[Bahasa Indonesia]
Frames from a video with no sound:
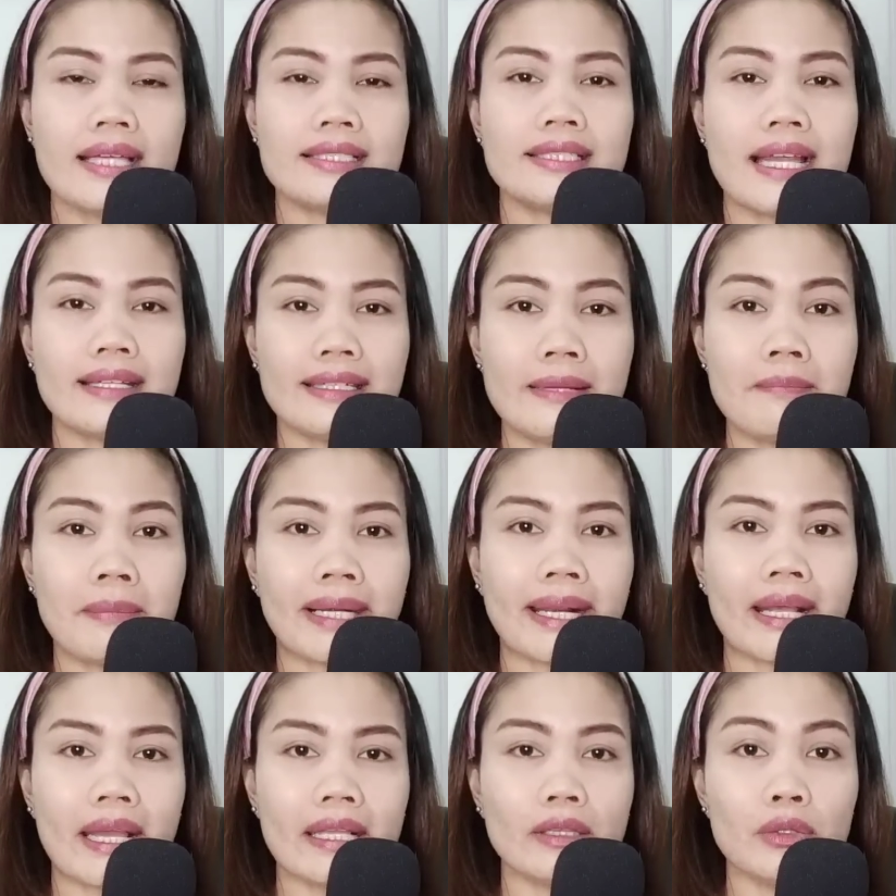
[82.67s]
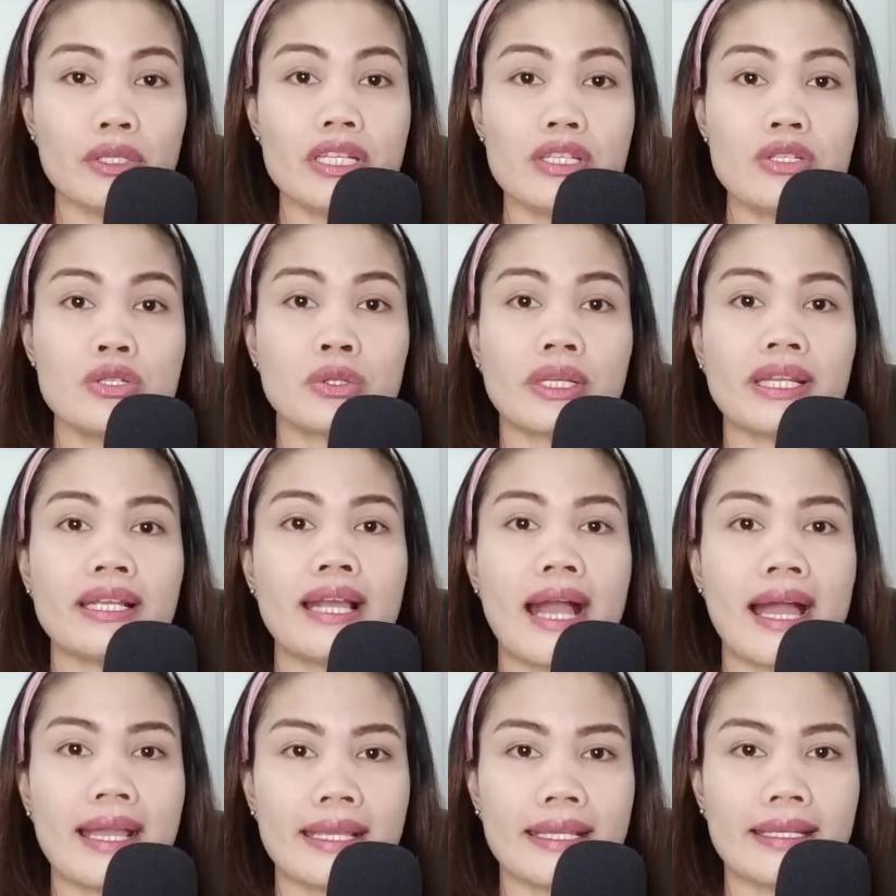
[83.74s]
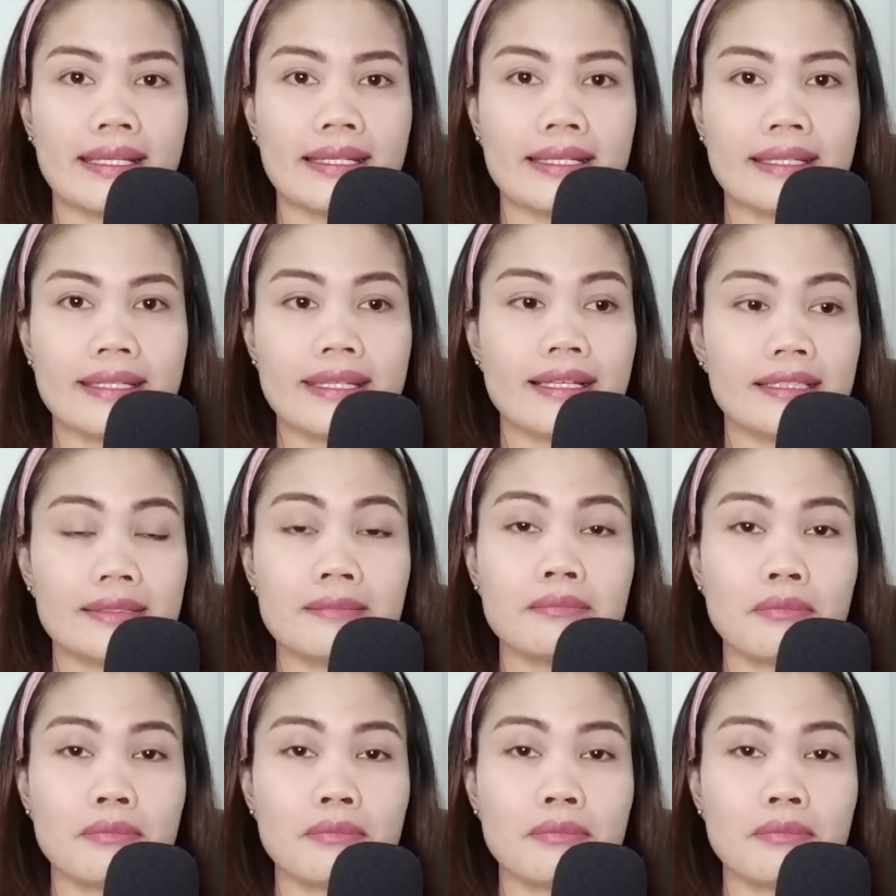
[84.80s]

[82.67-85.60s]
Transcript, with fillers: Jadi mereka itu dicurigain yang